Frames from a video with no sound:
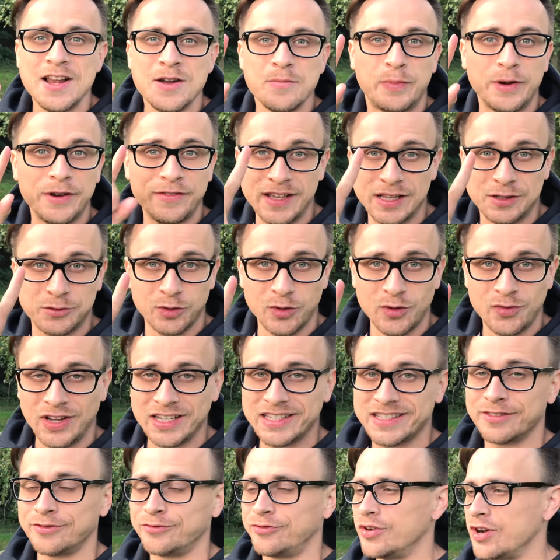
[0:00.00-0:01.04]
Приветствую
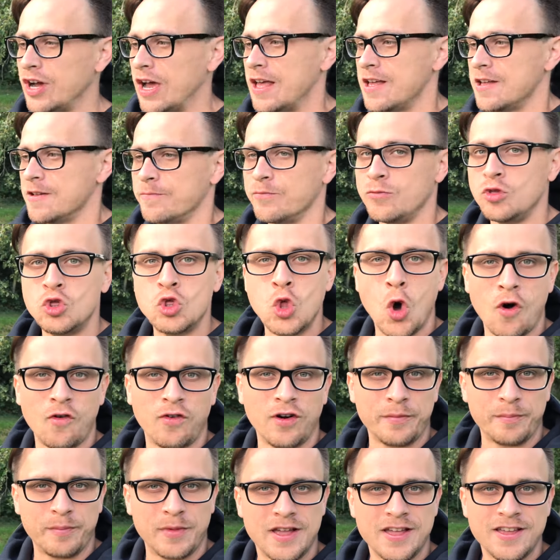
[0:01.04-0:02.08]
вас в
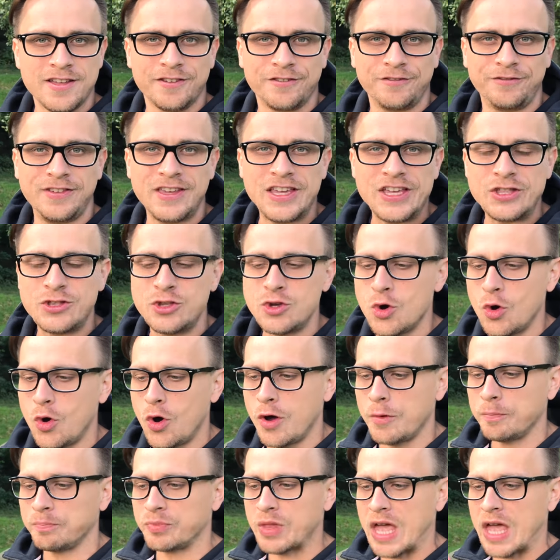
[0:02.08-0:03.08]
новом видео,